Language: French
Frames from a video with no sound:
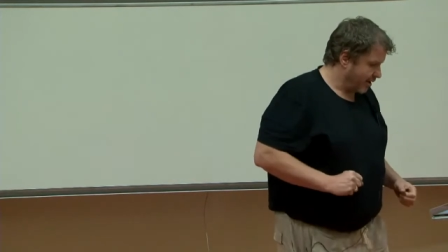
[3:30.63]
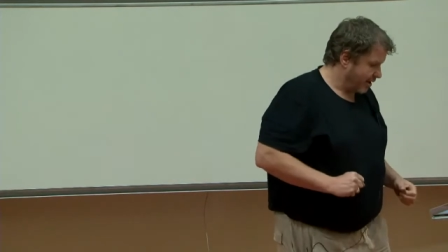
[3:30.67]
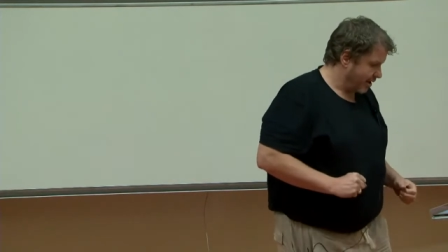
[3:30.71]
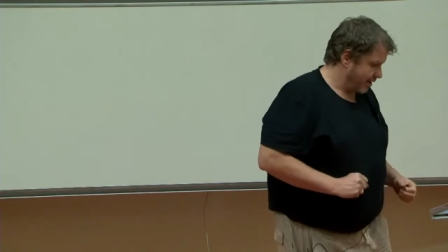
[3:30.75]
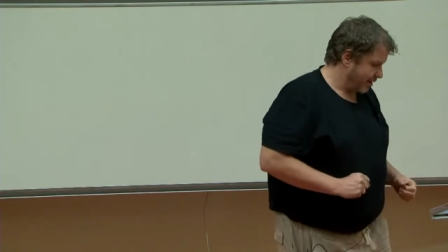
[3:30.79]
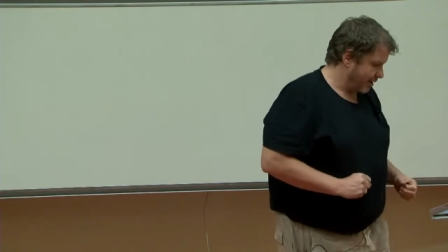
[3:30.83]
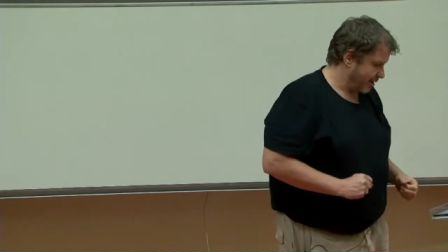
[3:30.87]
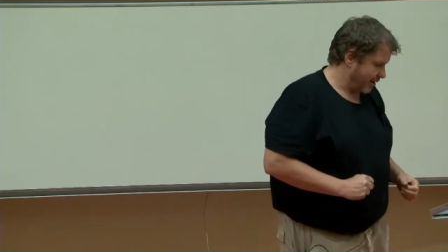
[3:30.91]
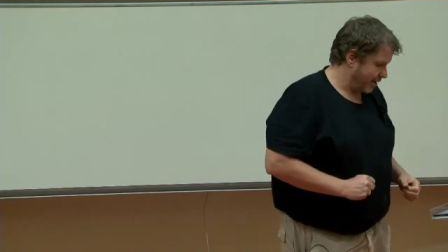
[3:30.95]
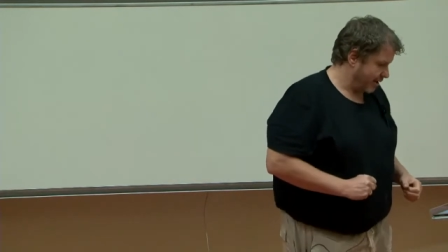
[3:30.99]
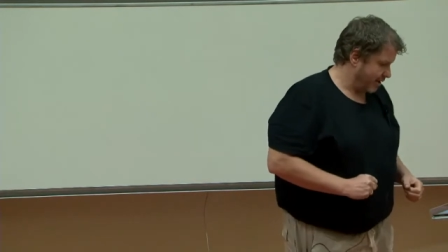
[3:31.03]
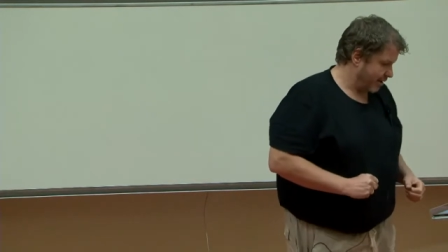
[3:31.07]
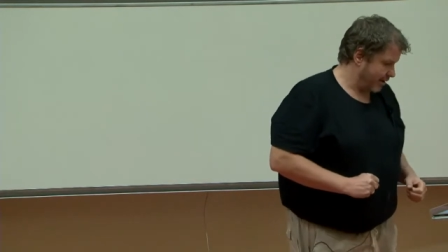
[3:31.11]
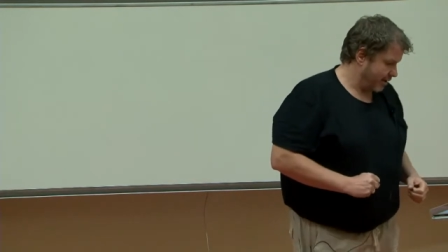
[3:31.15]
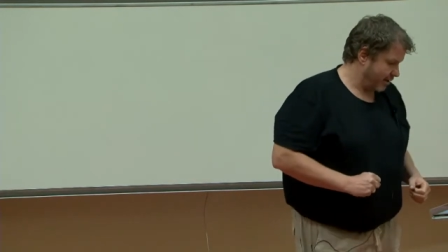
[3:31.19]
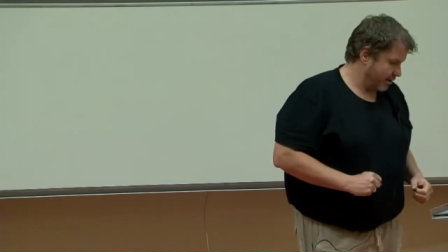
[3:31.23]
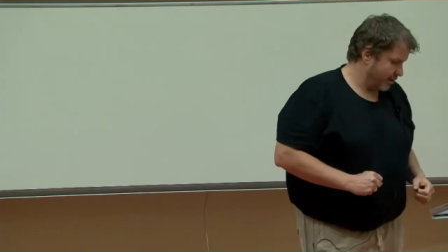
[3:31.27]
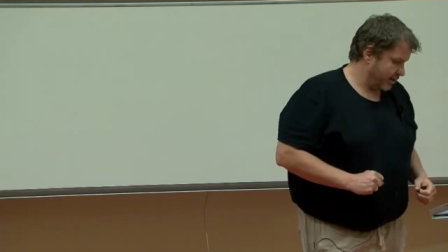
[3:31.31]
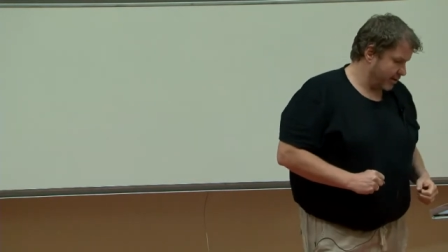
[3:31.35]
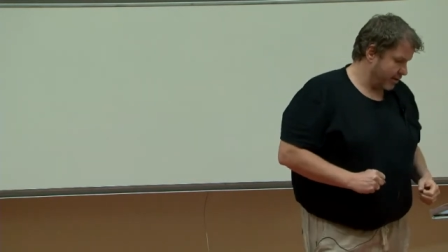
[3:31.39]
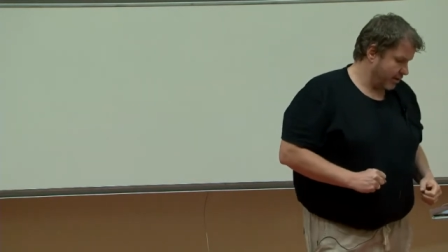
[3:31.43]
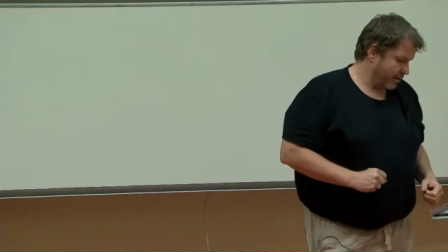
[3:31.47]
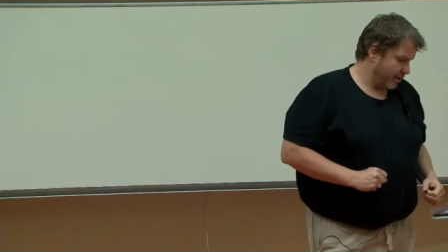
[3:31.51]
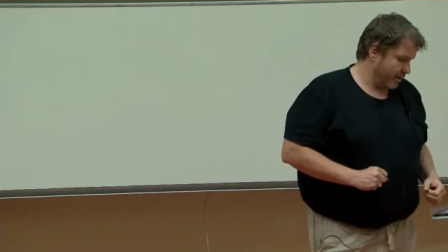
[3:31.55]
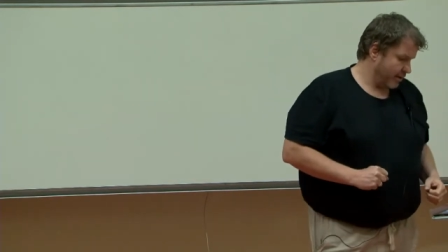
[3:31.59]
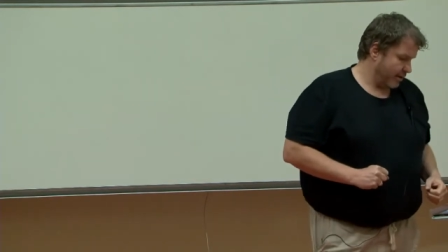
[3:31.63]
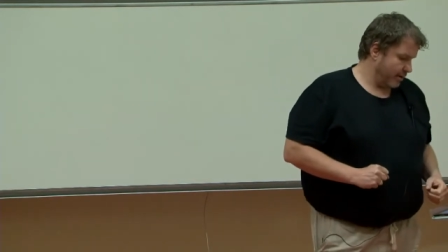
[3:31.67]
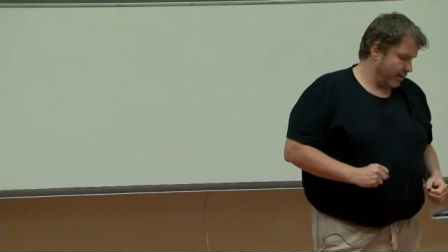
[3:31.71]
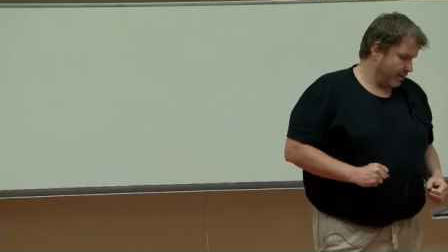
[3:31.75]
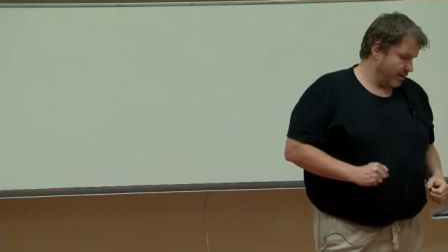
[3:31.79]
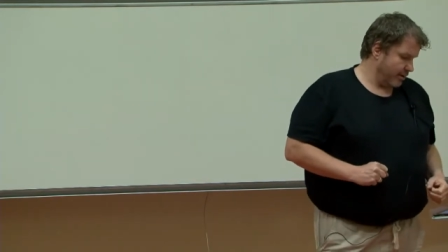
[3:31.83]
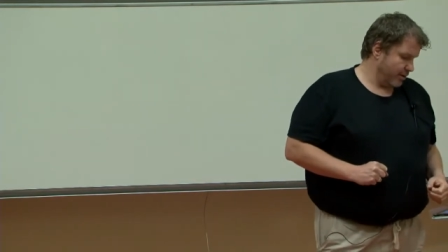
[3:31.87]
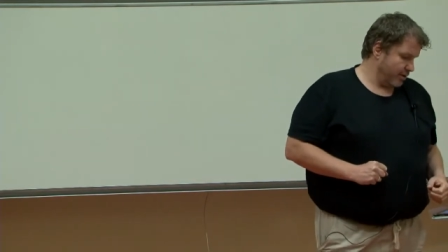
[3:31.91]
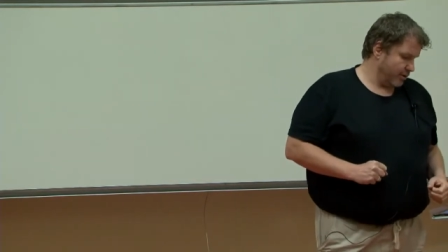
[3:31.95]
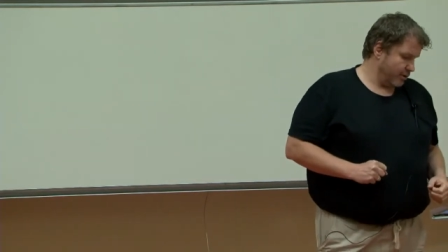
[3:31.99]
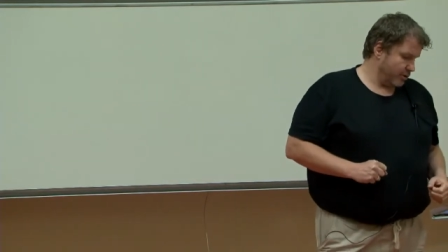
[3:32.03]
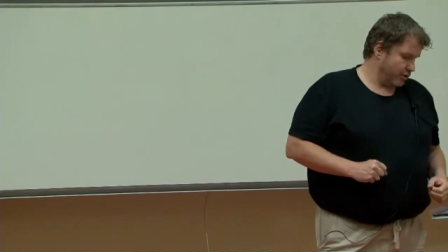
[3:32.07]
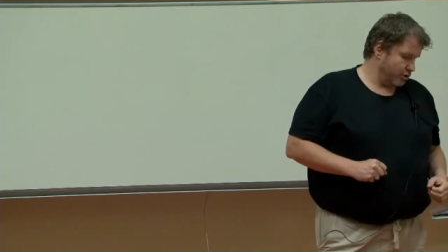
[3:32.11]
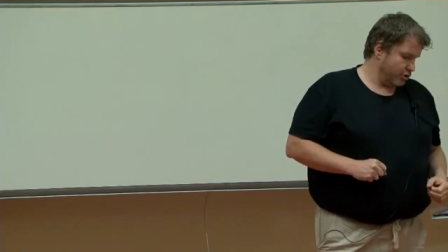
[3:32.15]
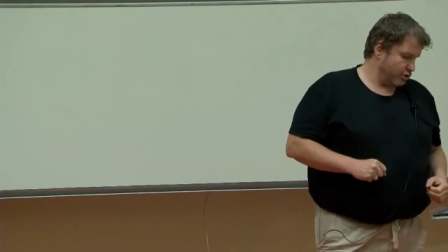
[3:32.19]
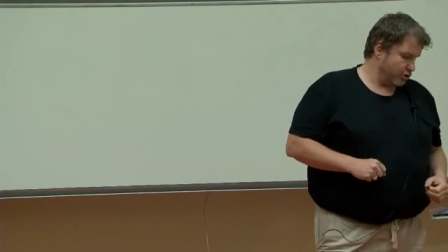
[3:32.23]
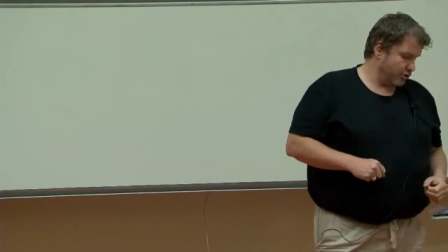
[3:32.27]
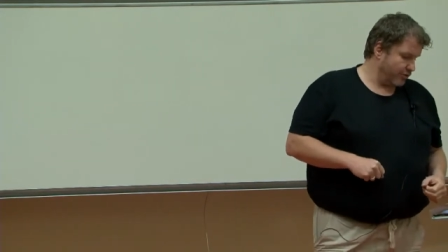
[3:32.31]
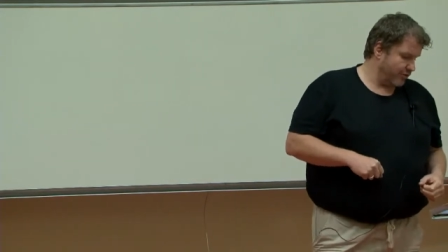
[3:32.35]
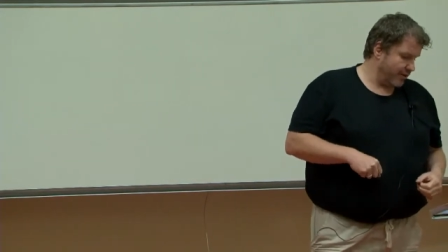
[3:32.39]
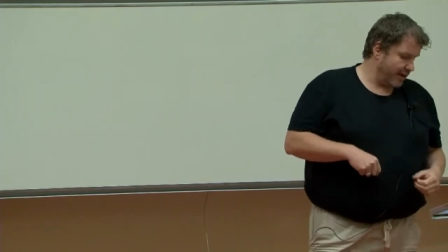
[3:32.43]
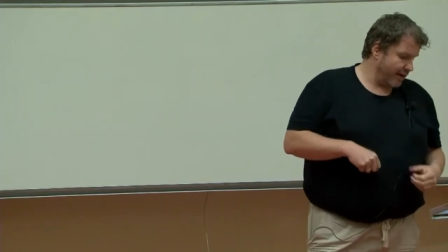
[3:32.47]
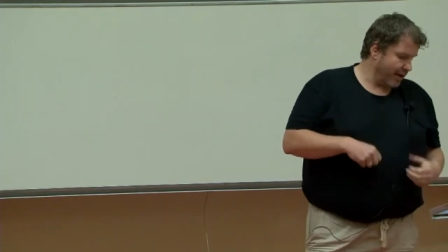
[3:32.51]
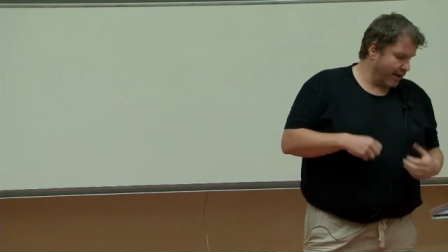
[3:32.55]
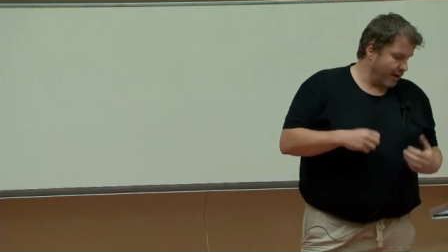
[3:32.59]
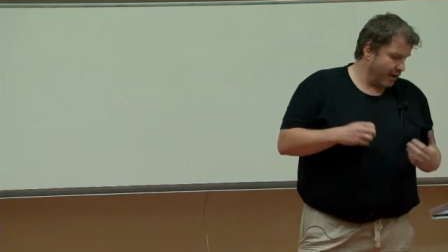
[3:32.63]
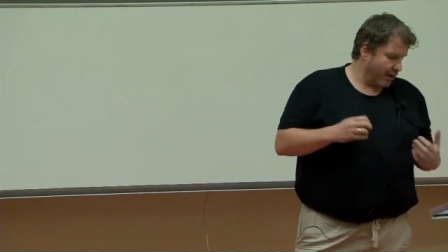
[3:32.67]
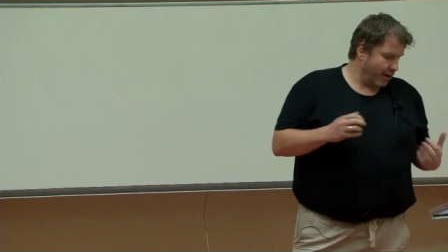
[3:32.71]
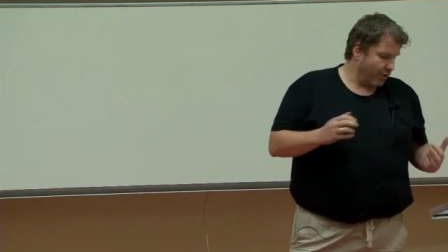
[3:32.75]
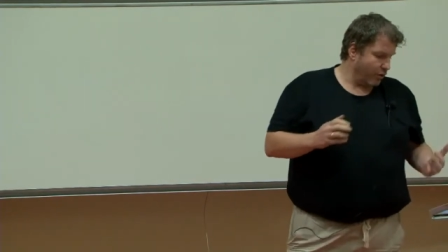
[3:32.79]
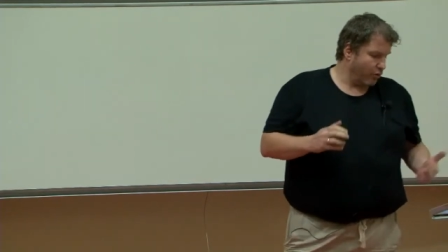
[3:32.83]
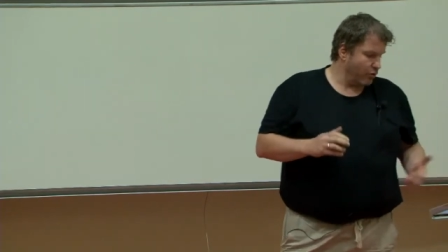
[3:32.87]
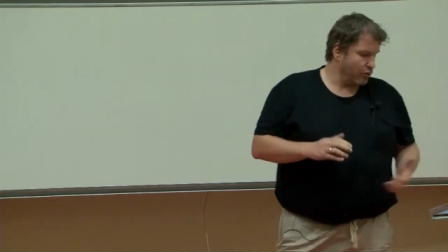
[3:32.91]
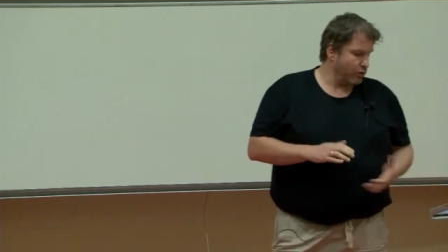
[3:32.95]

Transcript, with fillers: Euh, je vais, au